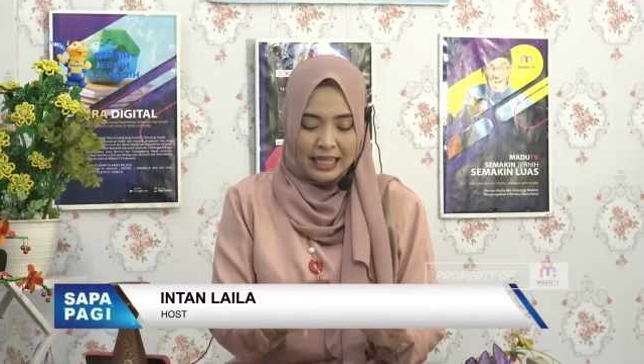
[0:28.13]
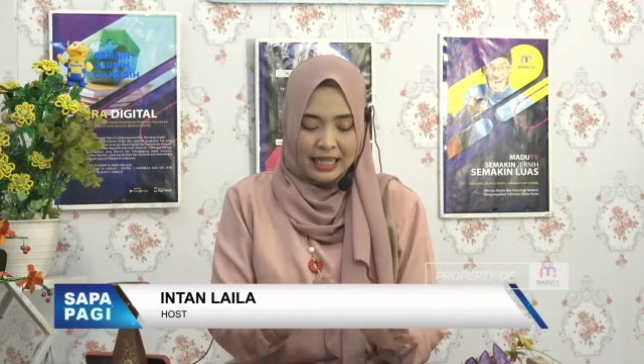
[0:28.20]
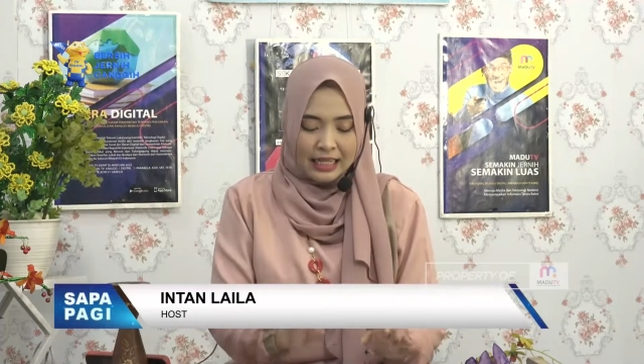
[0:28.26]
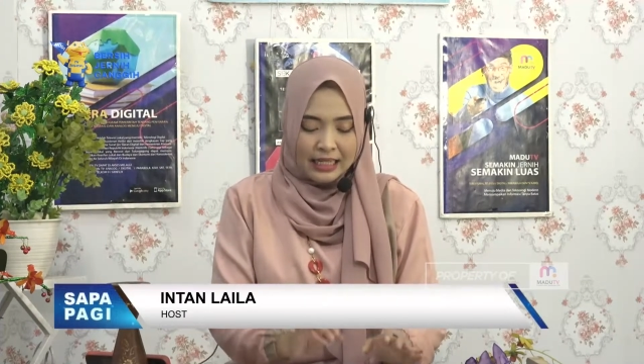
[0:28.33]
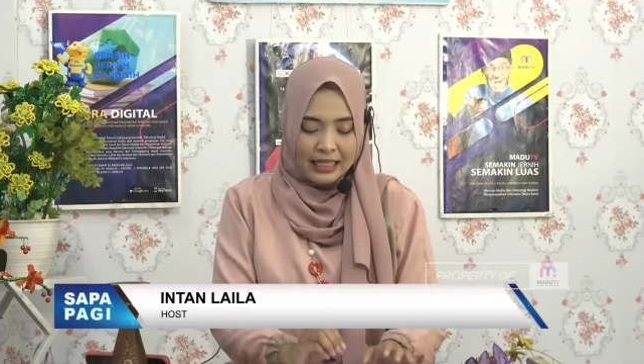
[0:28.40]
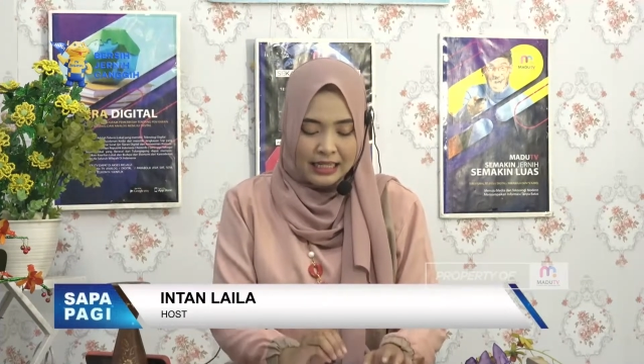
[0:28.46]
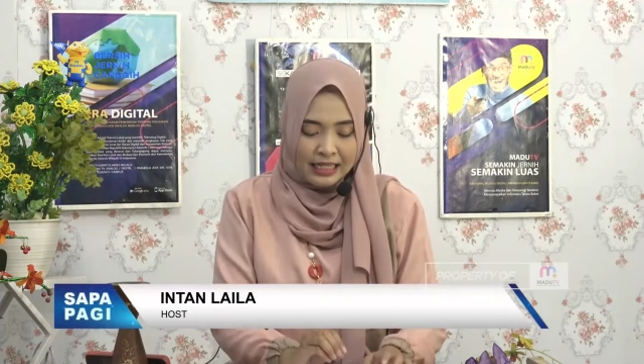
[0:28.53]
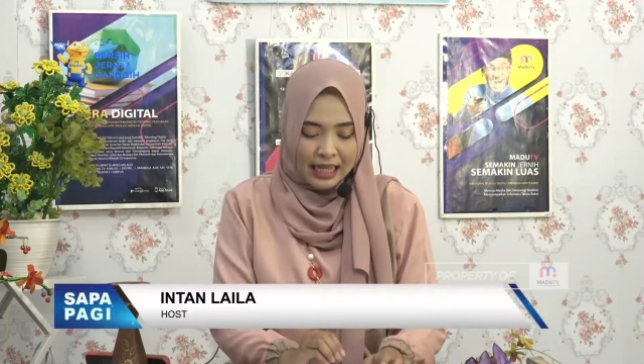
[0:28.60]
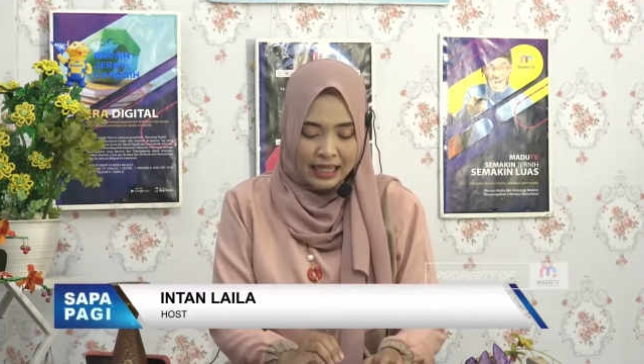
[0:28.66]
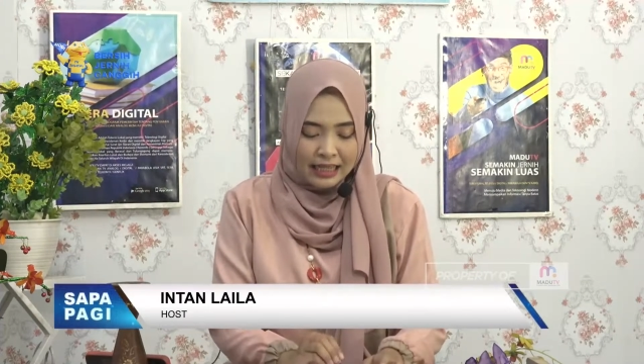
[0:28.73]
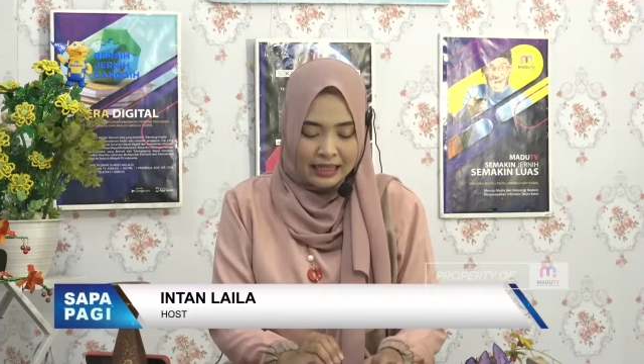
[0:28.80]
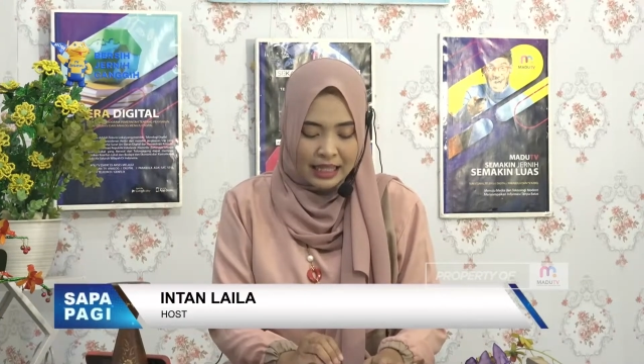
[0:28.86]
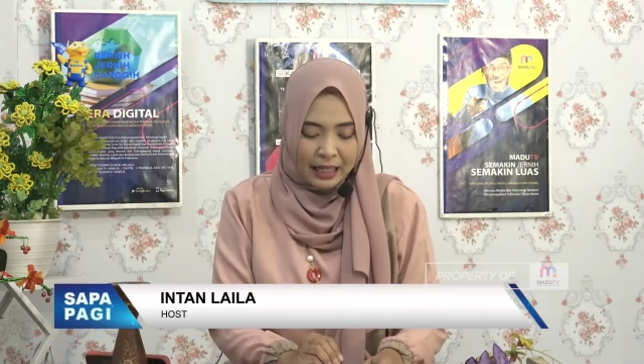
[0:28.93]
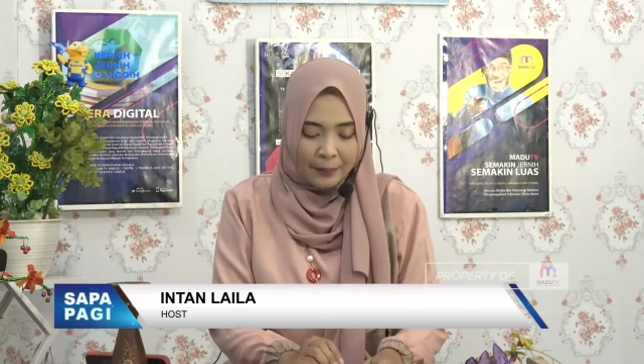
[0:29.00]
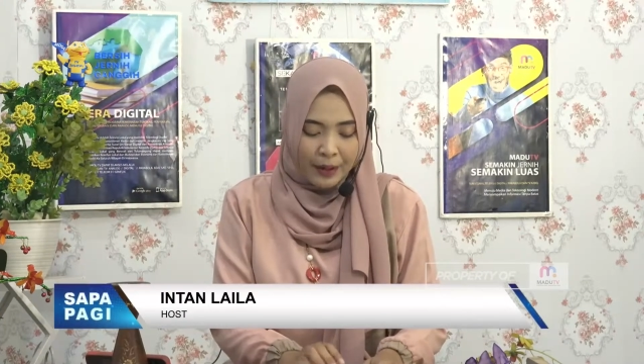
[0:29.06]
dengan
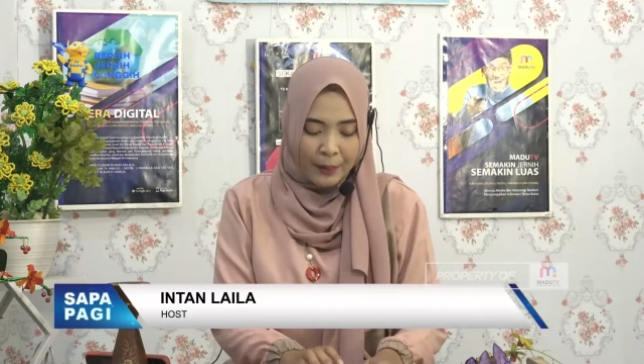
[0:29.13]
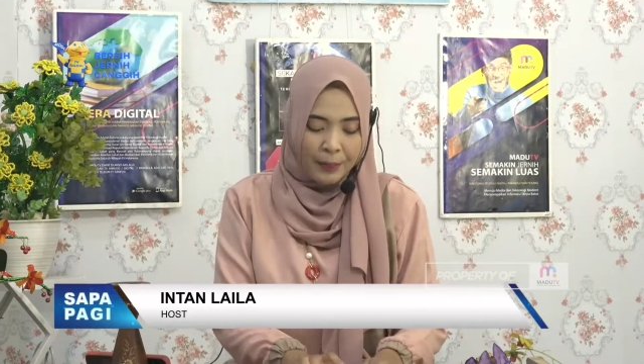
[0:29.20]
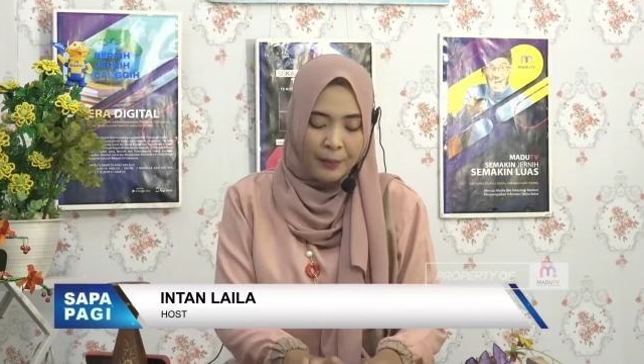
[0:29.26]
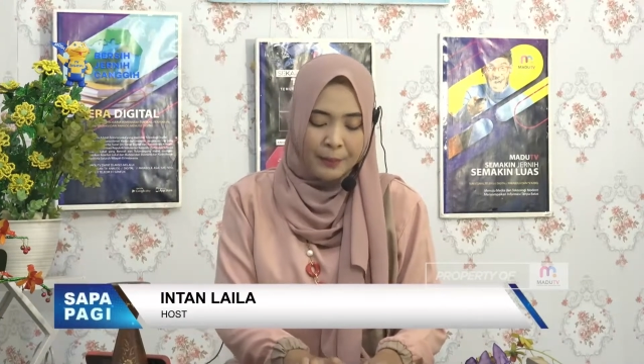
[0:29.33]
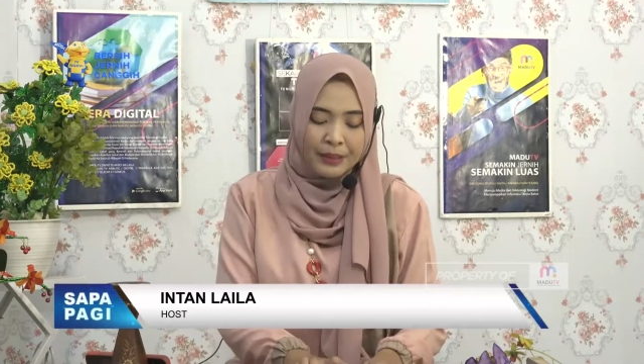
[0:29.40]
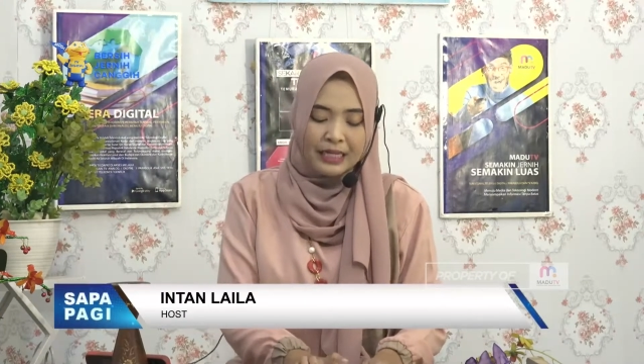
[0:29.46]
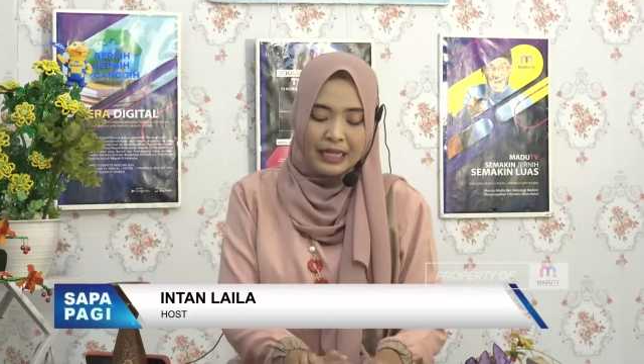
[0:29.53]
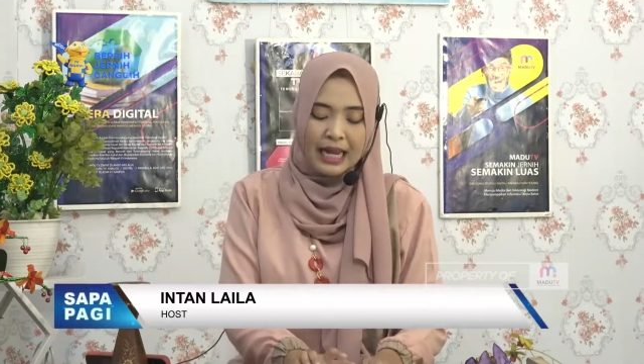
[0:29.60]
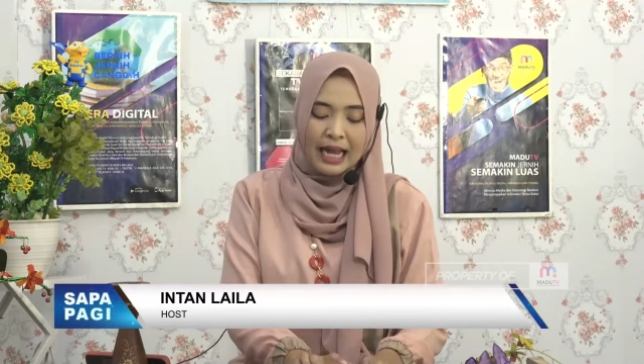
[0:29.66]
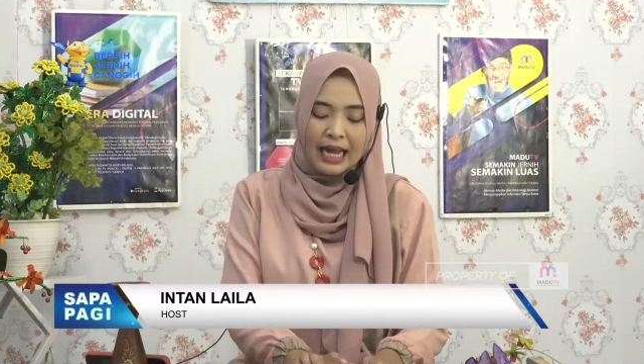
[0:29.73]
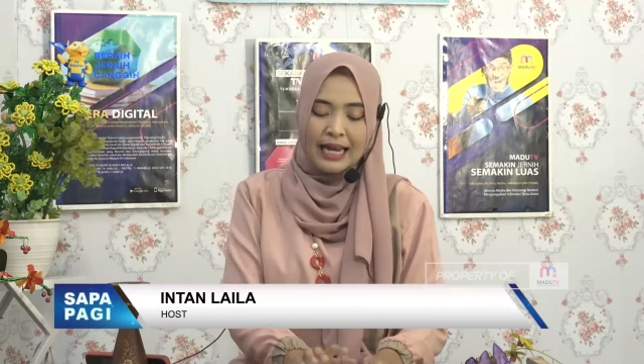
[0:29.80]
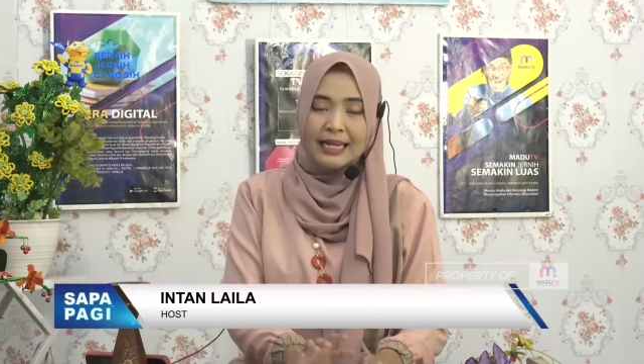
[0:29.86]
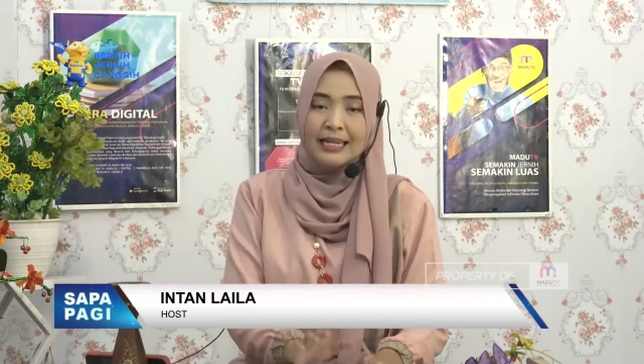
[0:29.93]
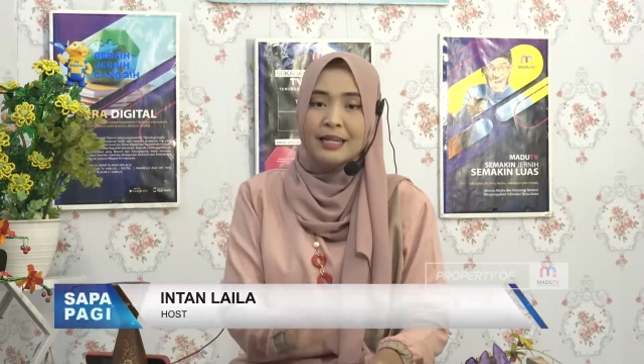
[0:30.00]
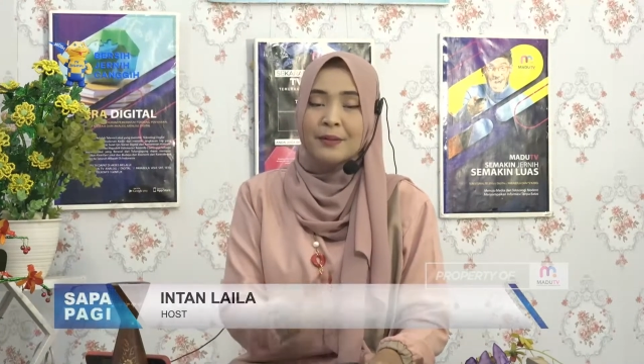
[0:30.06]
tema
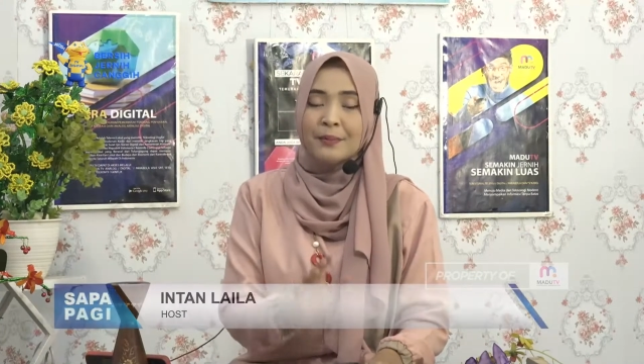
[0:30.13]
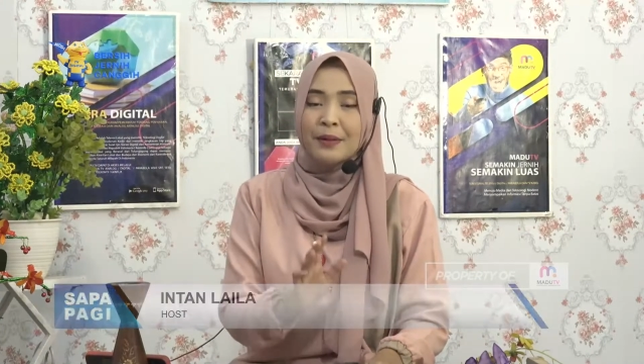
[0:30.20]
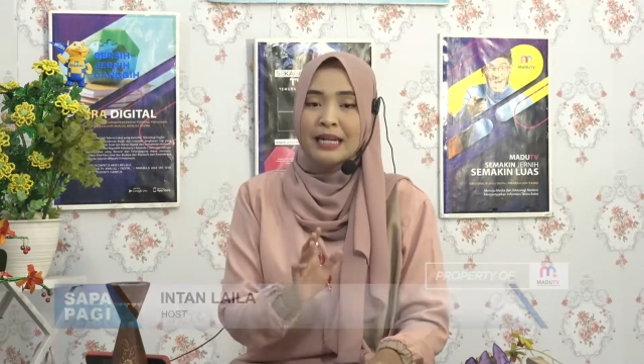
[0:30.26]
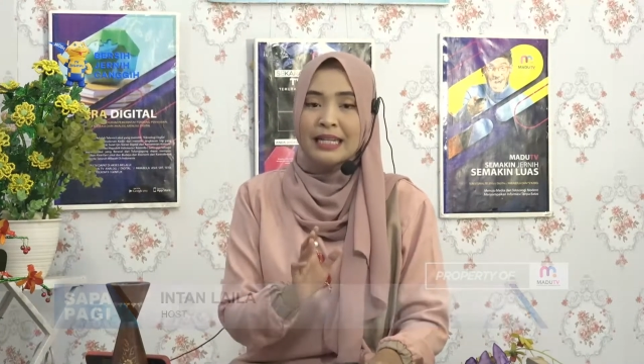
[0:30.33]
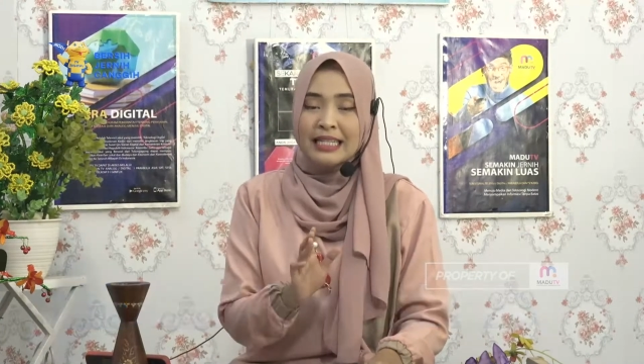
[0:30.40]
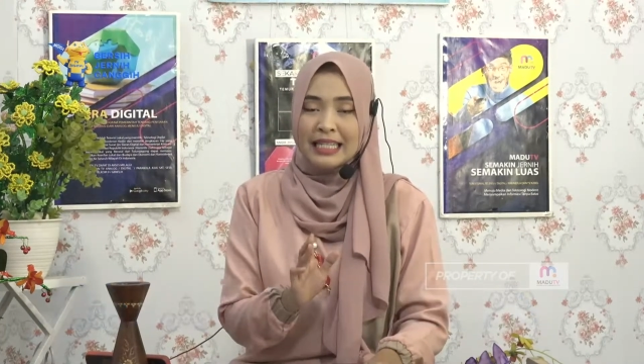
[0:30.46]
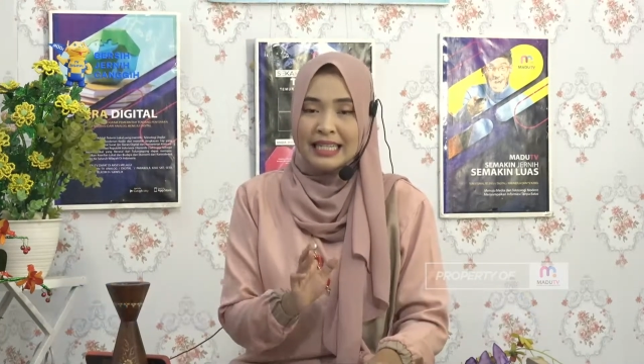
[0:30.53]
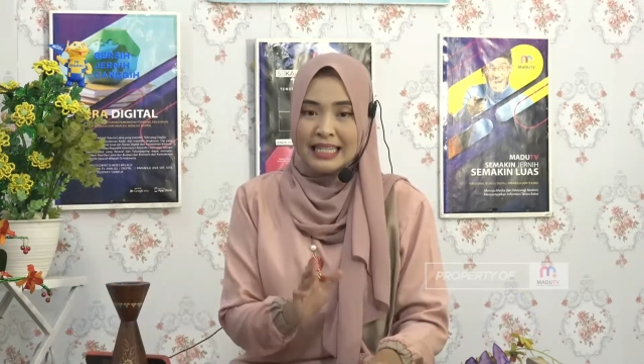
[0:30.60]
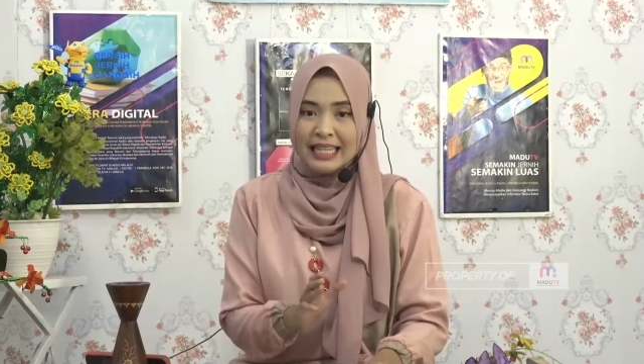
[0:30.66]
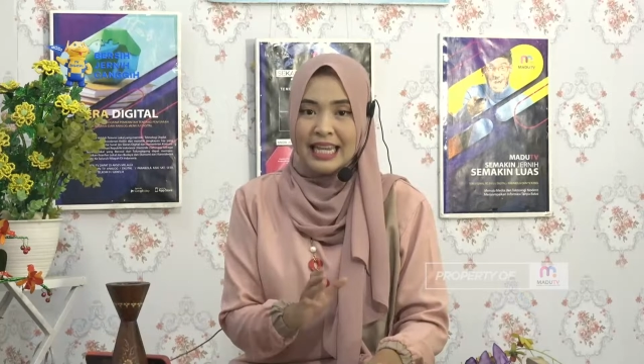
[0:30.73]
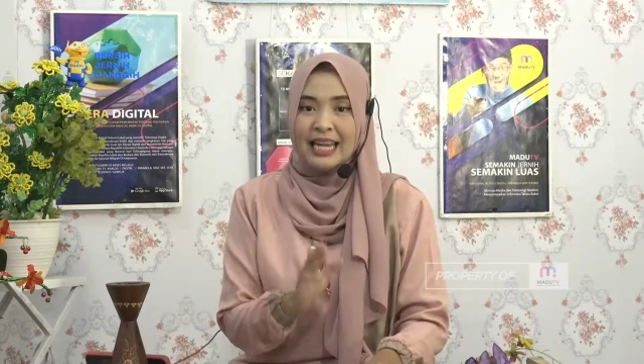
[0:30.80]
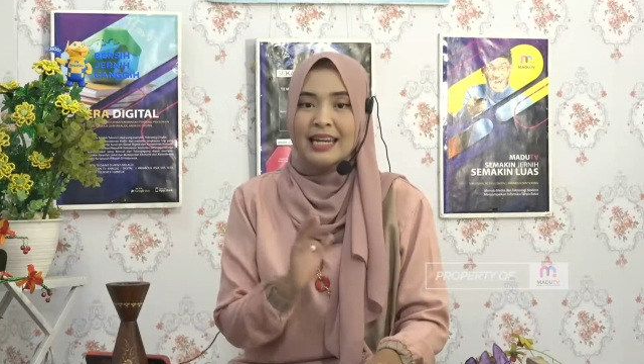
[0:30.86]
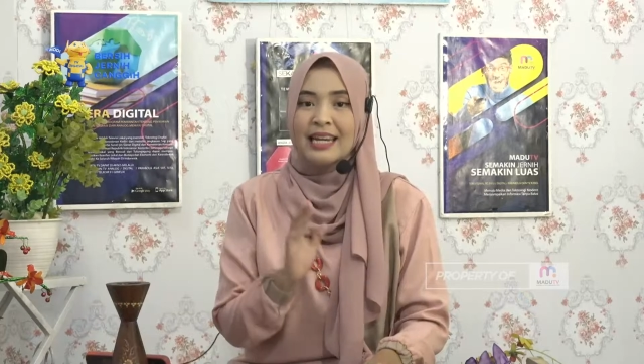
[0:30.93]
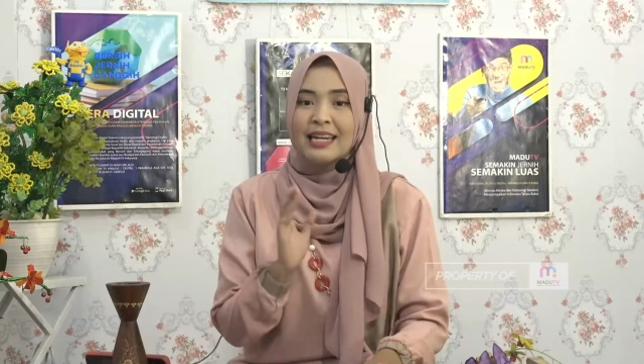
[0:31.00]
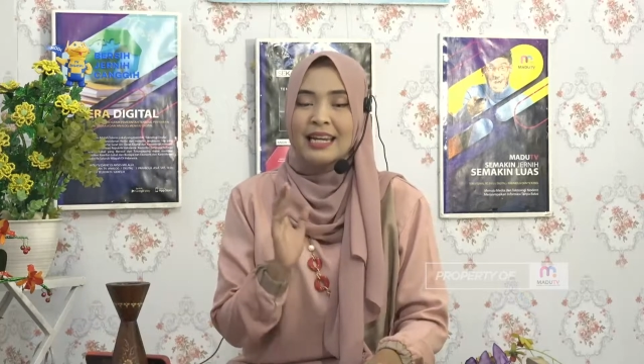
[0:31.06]
pembinaan kemandirian